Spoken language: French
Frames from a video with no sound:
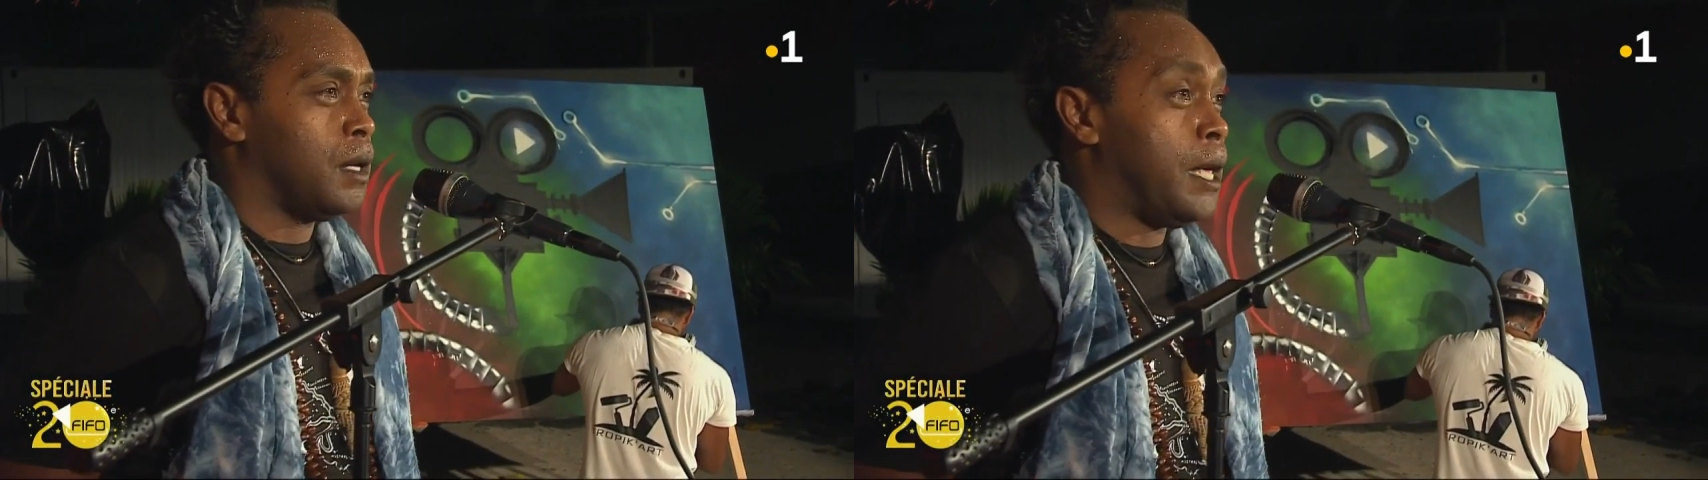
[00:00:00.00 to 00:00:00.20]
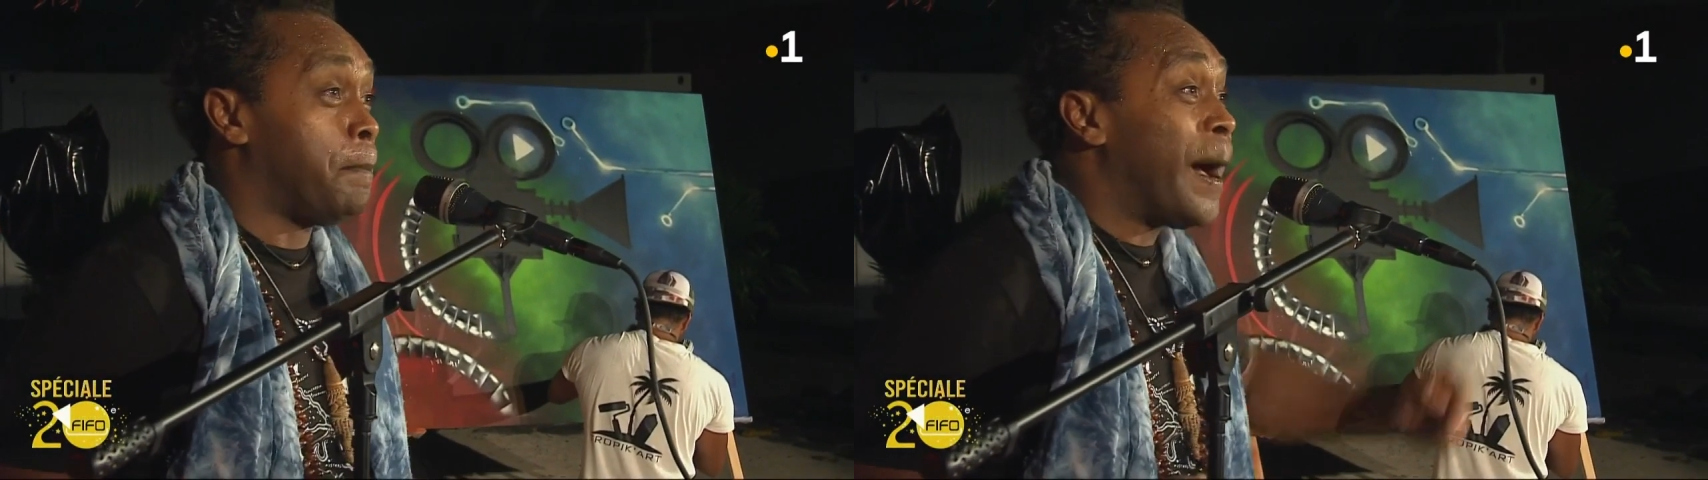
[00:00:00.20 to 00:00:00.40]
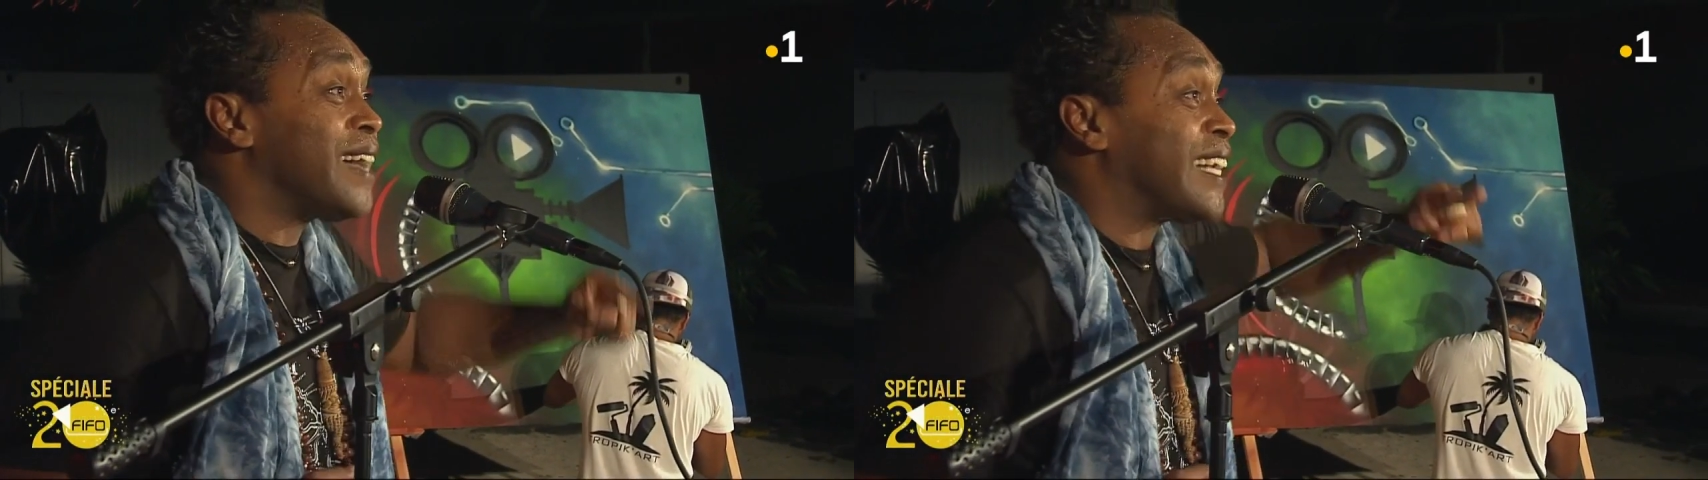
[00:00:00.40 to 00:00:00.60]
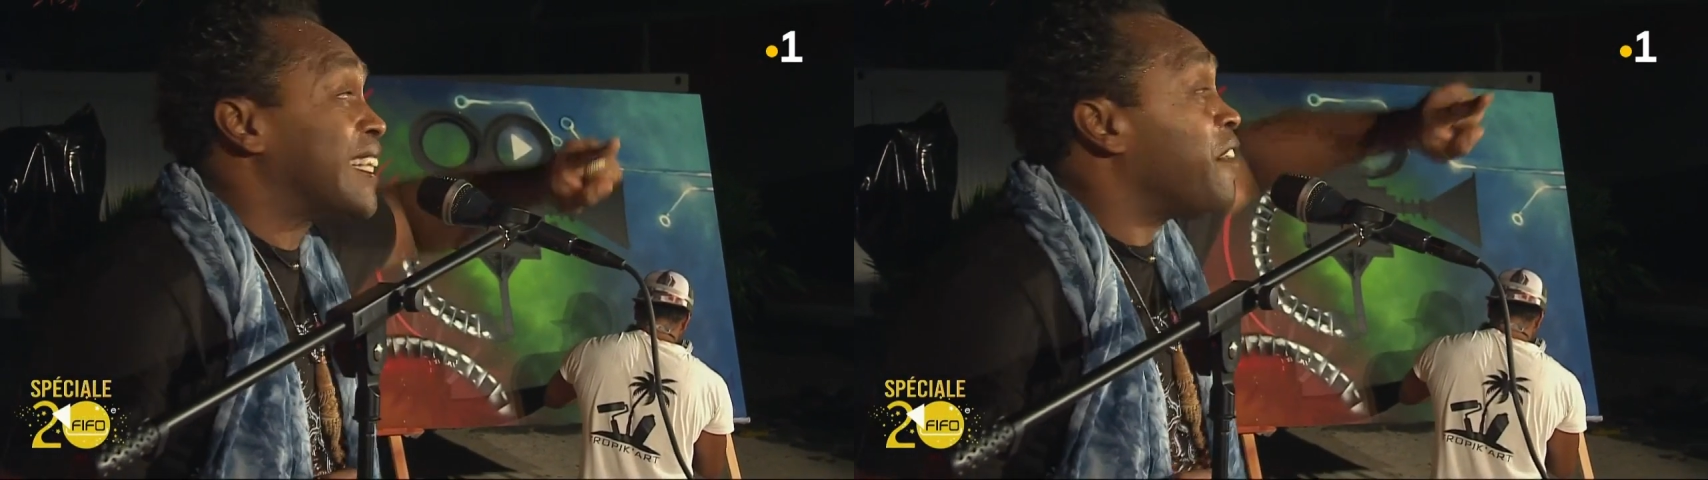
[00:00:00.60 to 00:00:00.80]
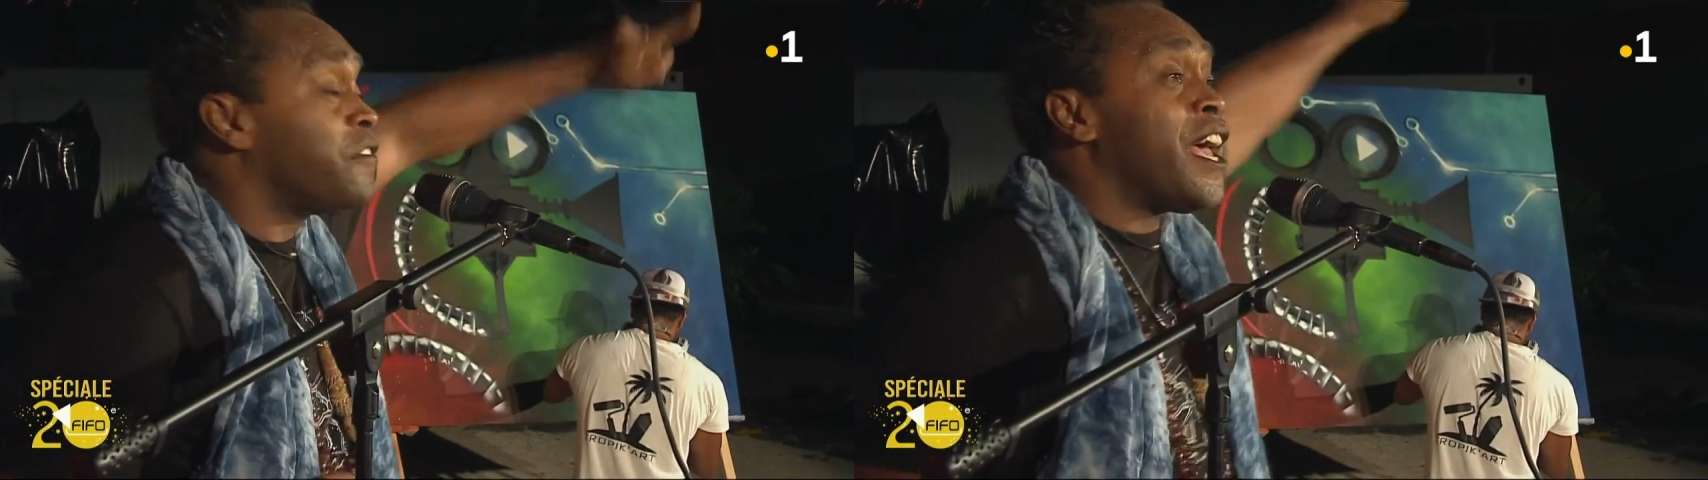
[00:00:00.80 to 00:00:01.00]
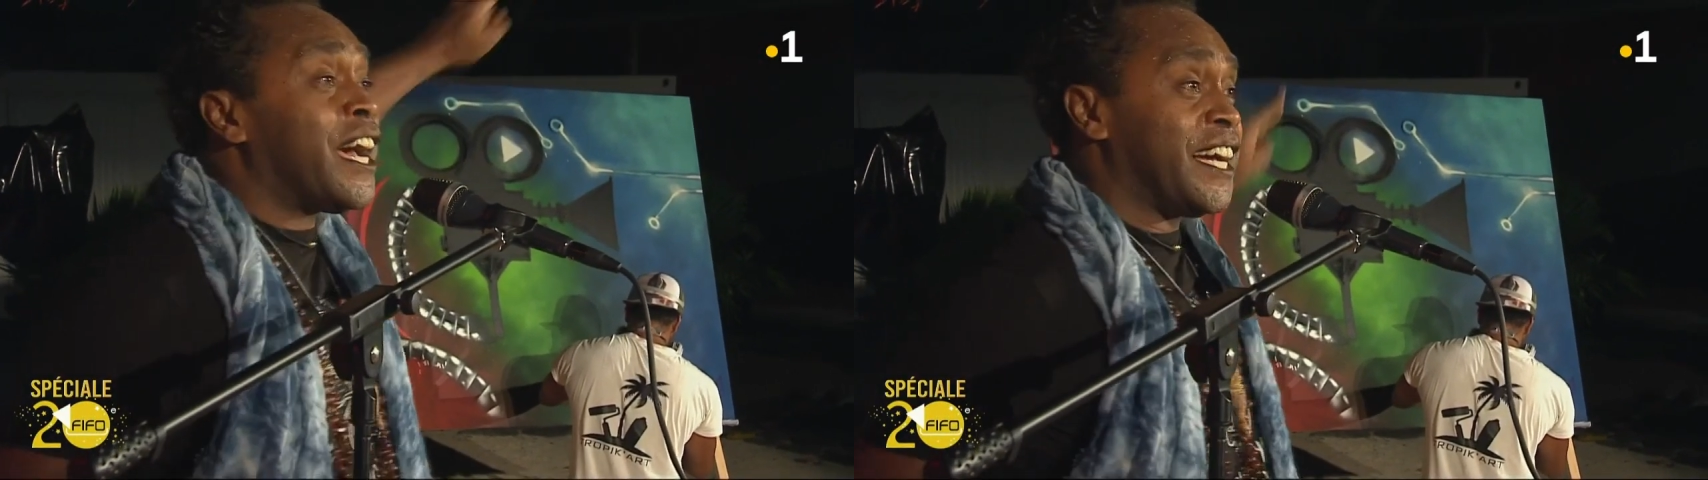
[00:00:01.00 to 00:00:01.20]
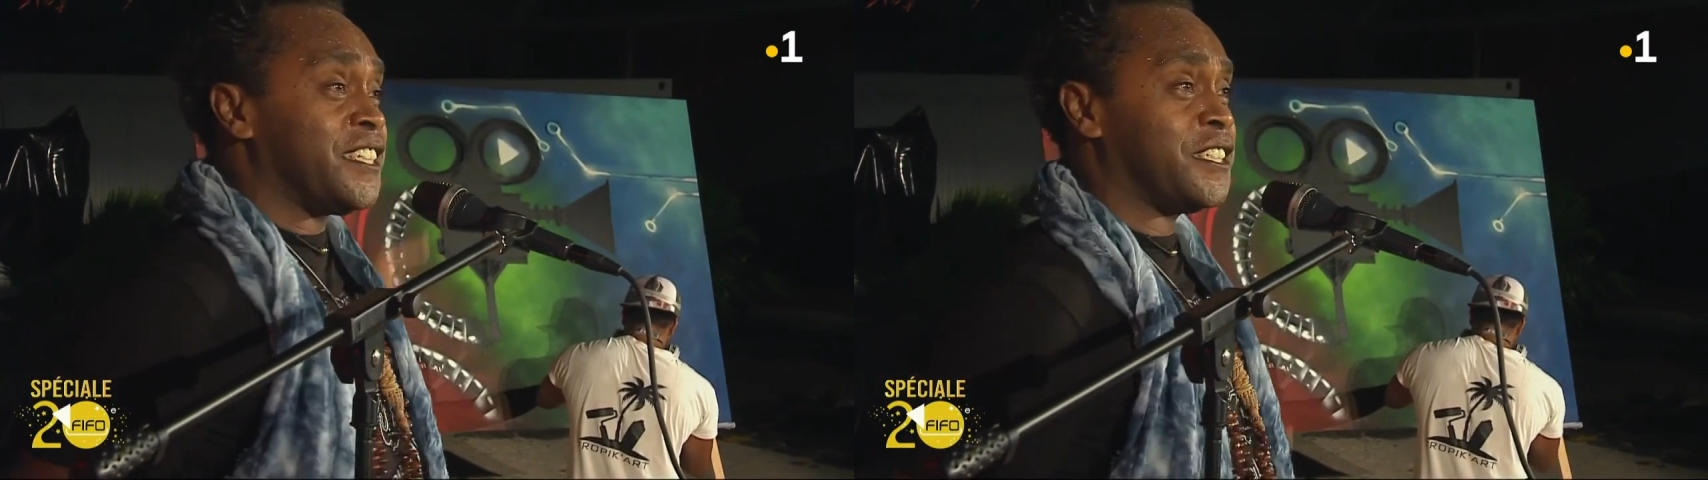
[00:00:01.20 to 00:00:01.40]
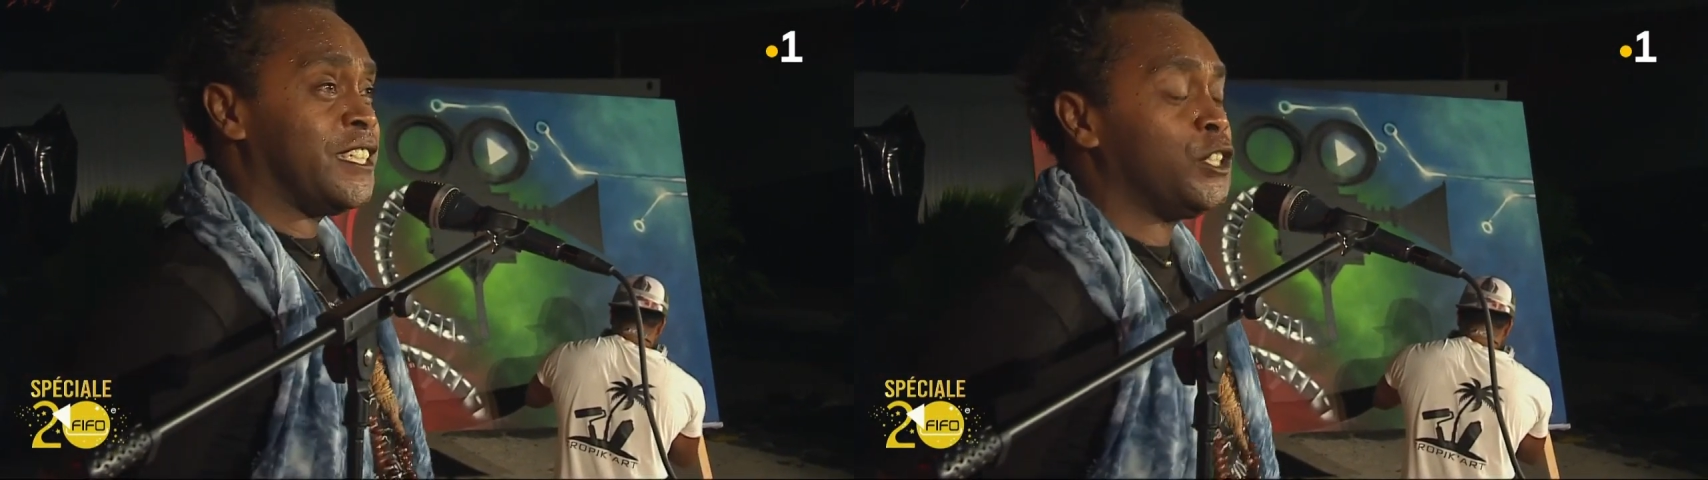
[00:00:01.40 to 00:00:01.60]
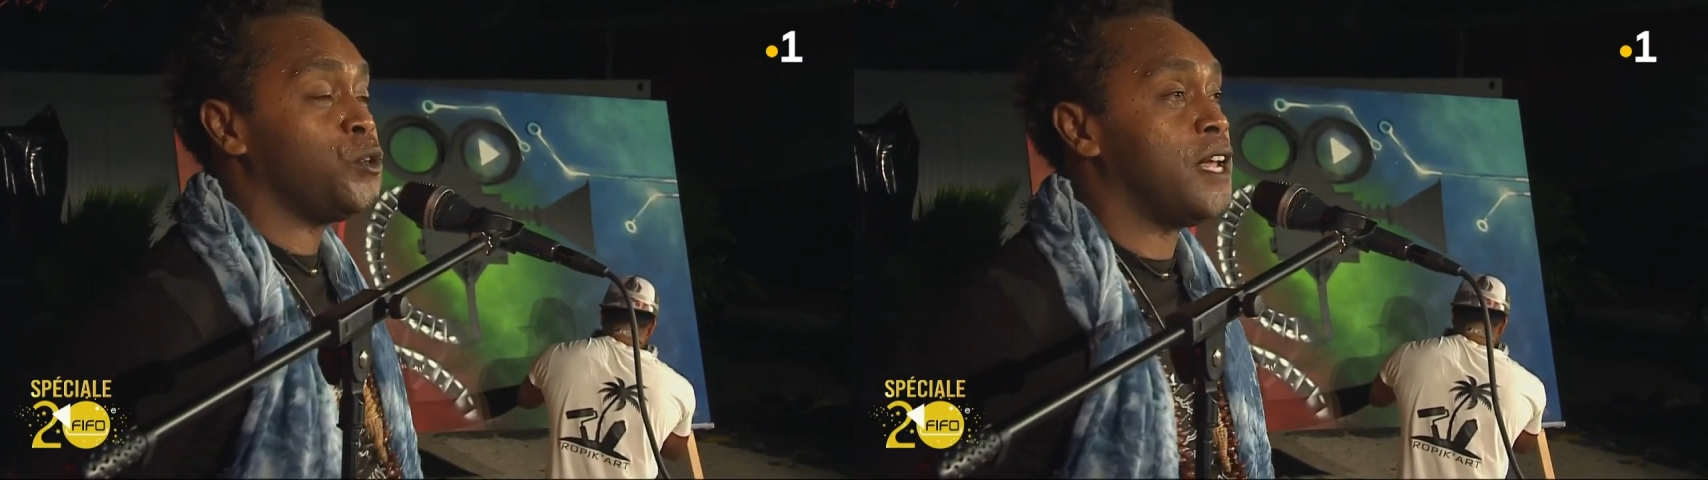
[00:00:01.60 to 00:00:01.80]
et pas à travers récits de